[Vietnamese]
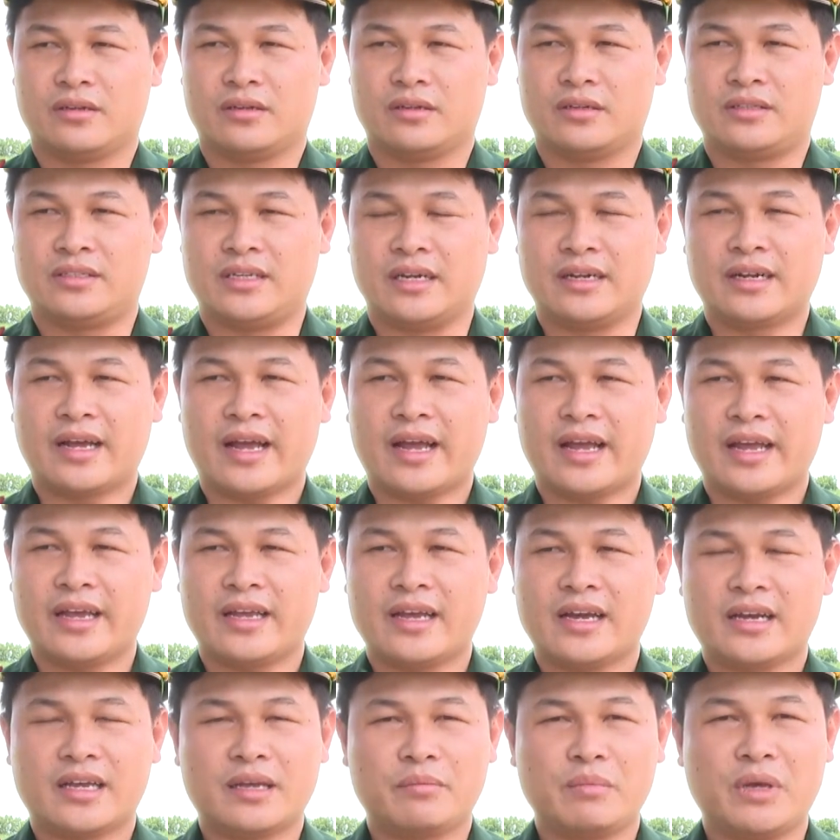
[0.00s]
uh, triển khai
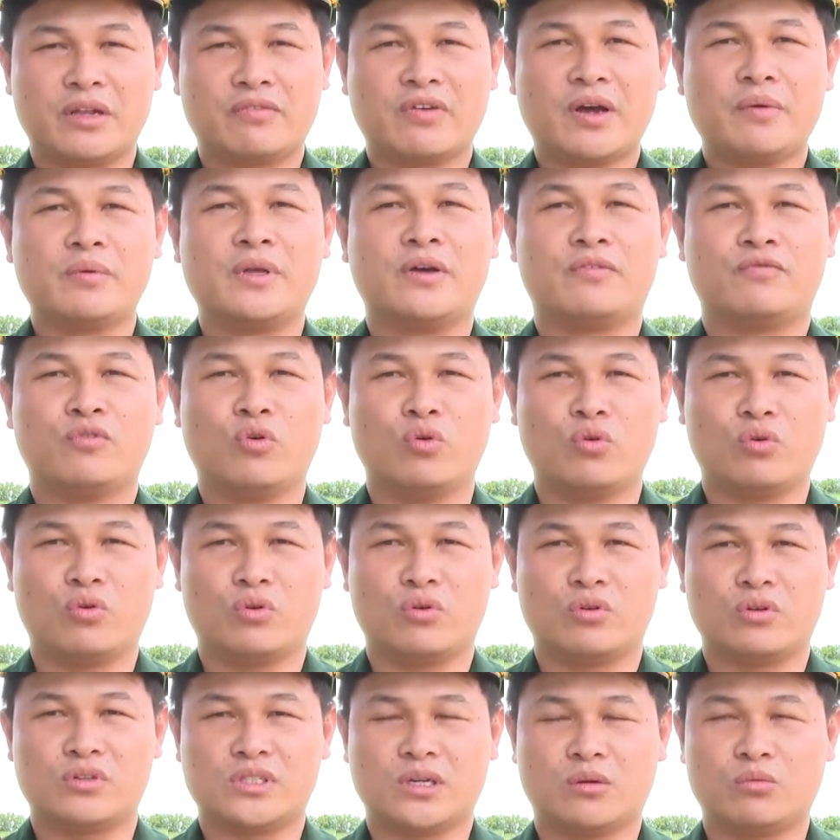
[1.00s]
các cái biện pháp nghiệp vụ,
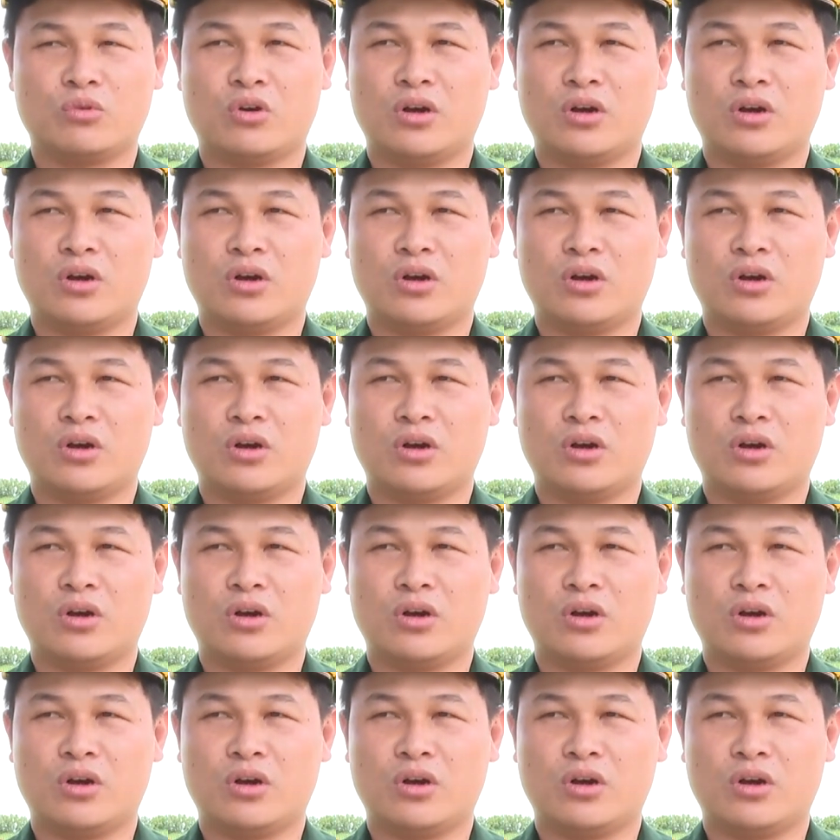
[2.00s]
trong